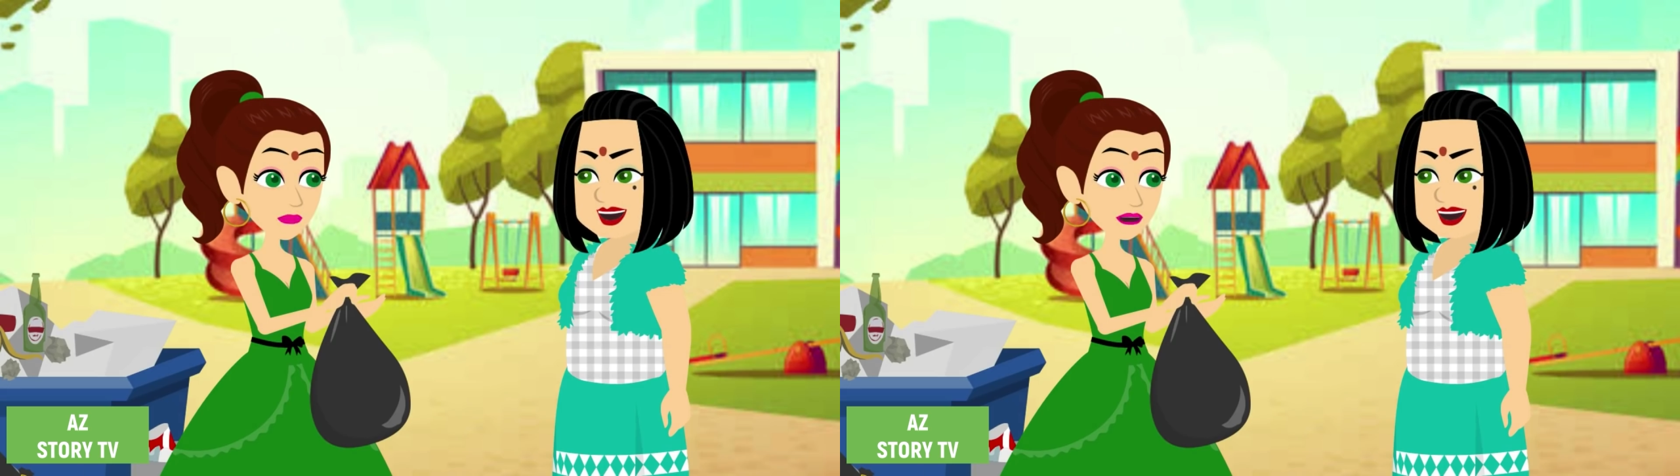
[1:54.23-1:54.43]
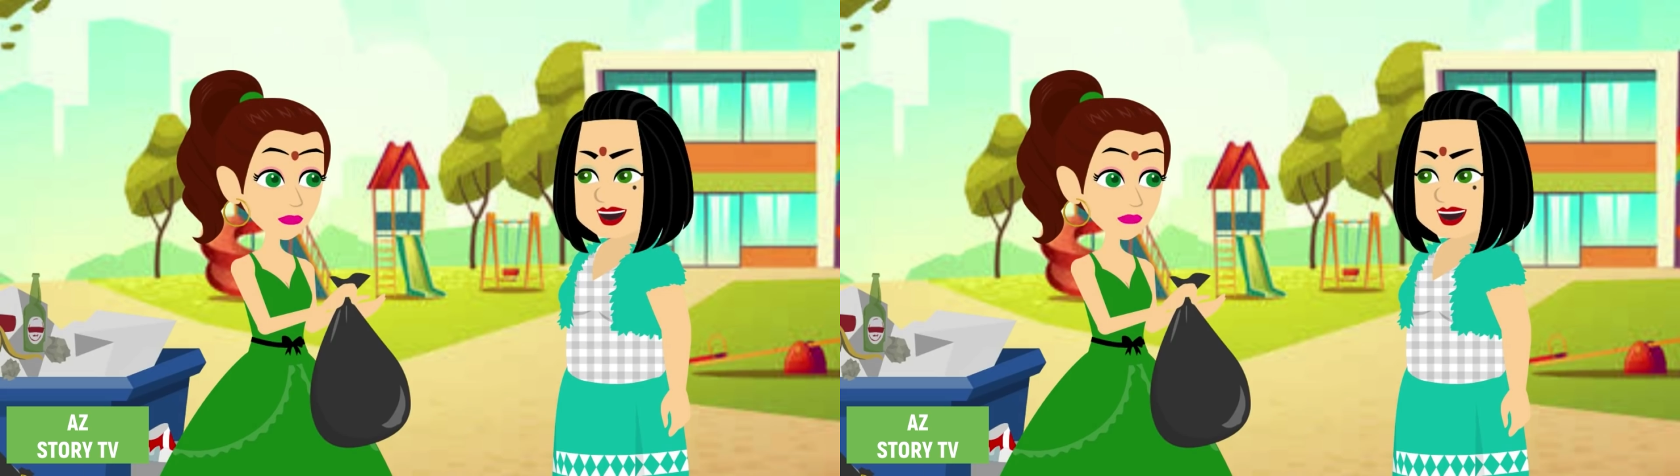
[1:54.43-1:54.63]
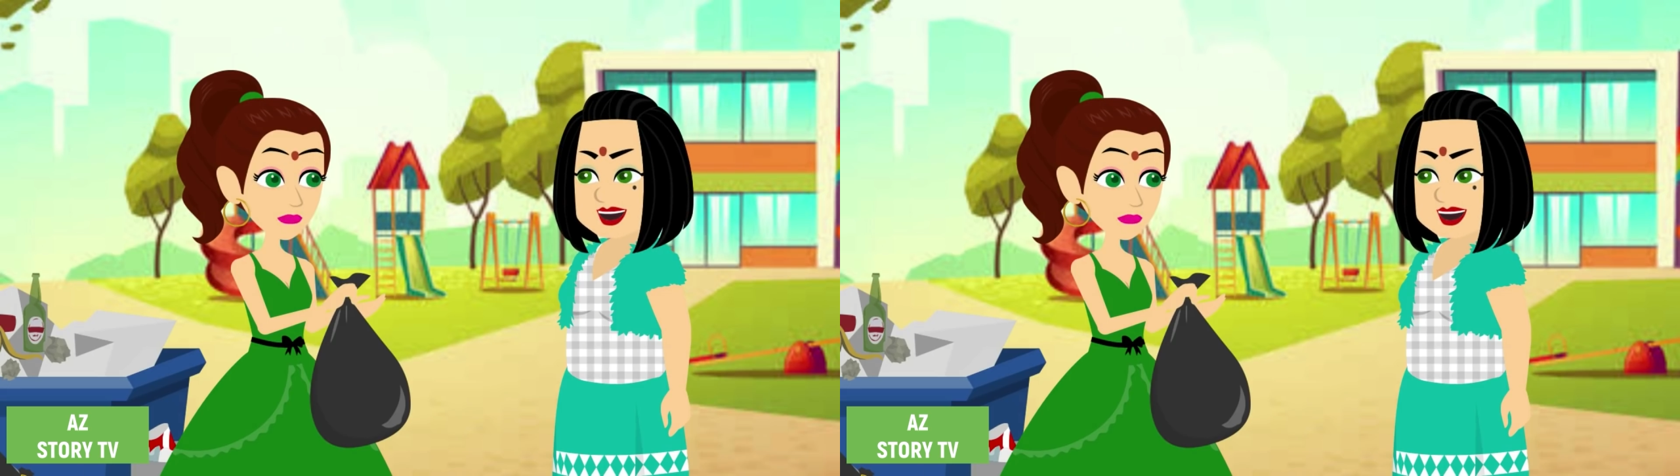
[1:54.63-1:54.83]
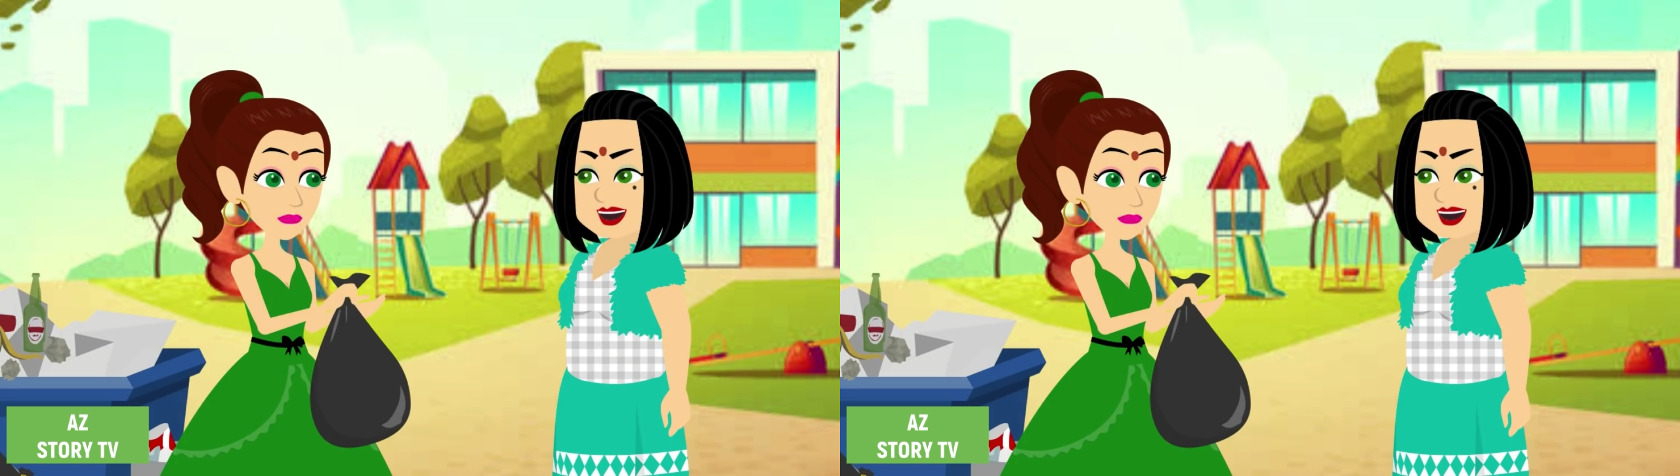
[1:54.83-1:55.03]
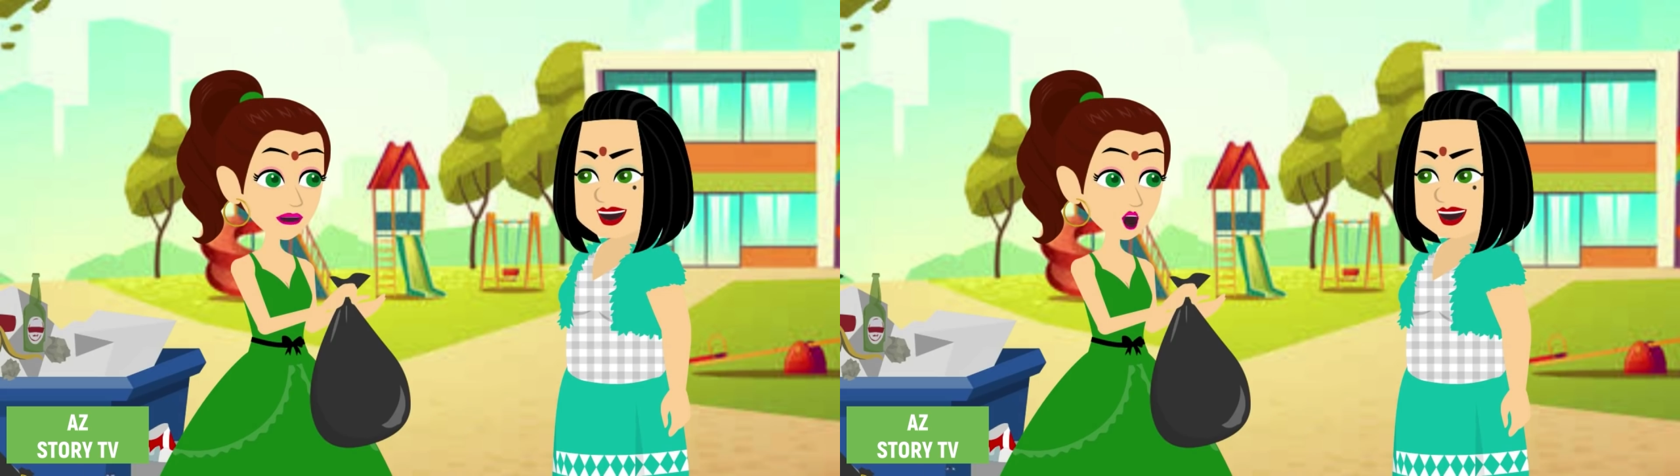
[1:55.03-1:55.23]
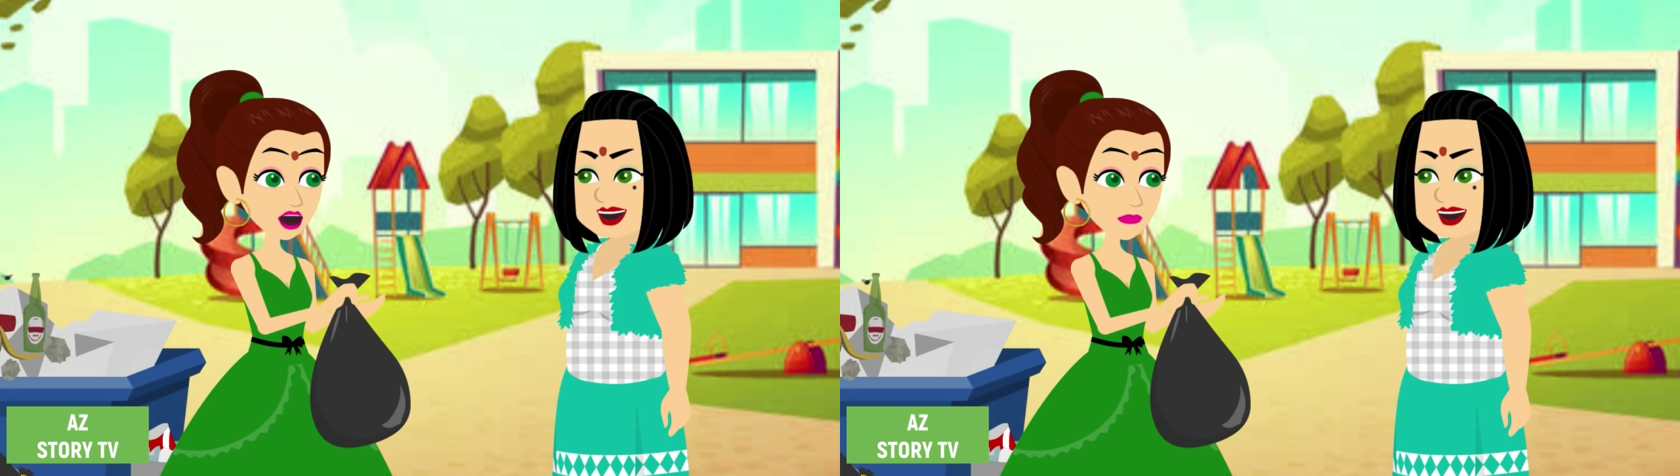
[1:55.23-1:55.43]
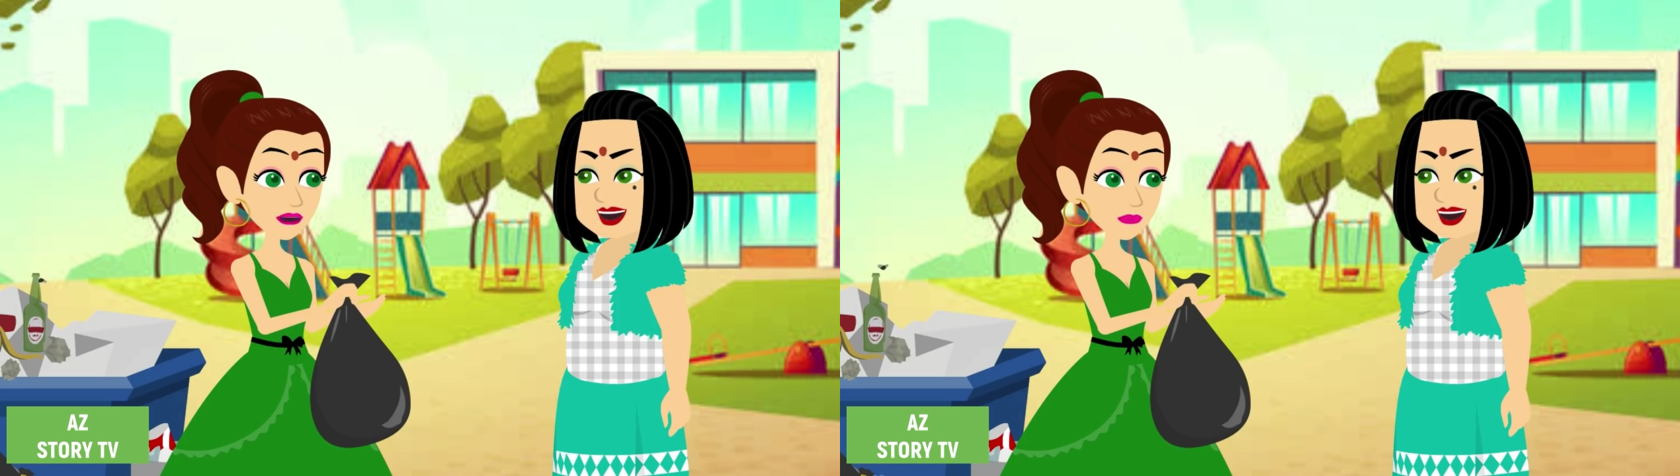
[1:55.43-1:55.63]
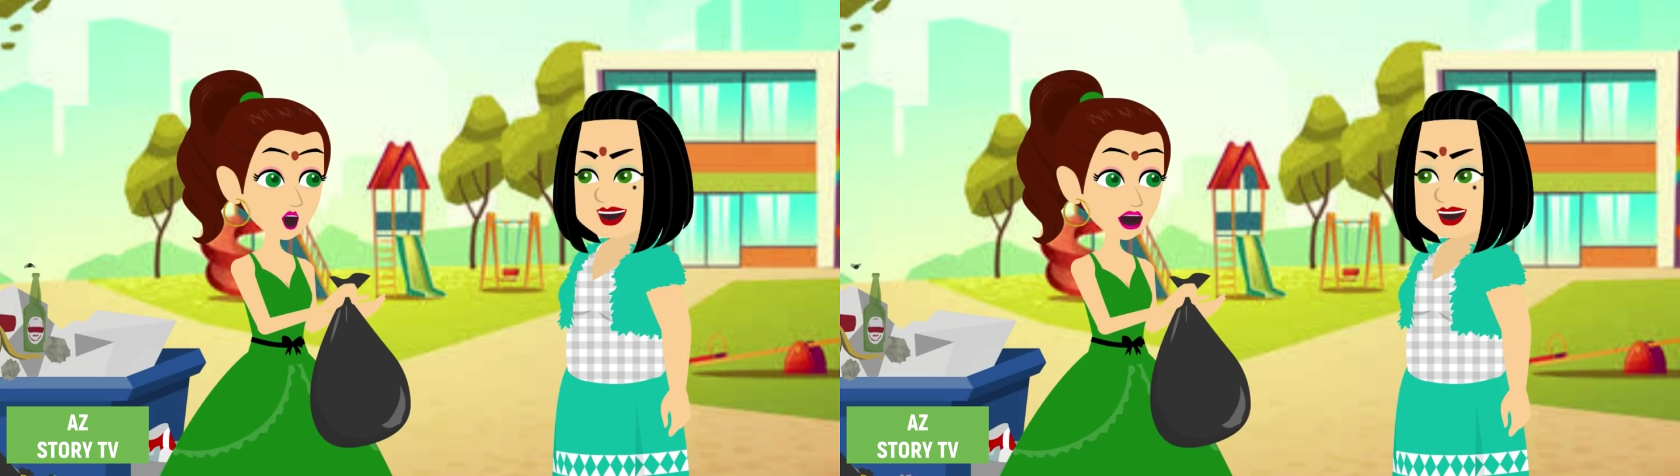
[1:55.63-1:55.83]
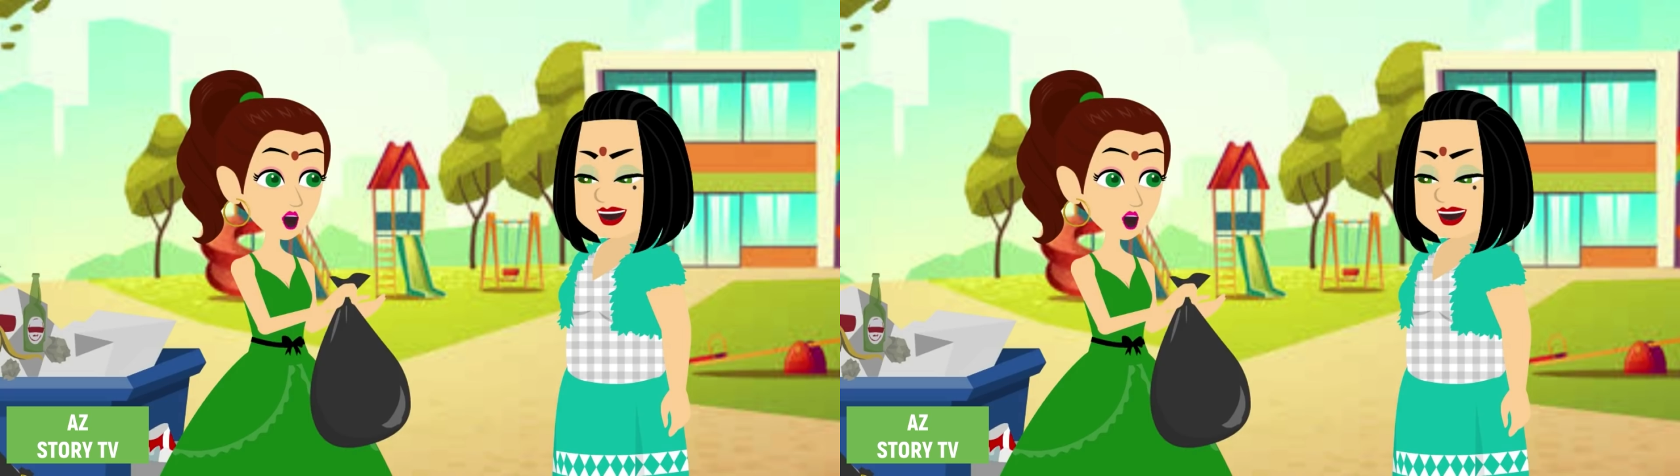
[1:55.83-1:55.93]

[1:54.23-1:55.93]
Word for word: এগুলো তো নষ্ট জামা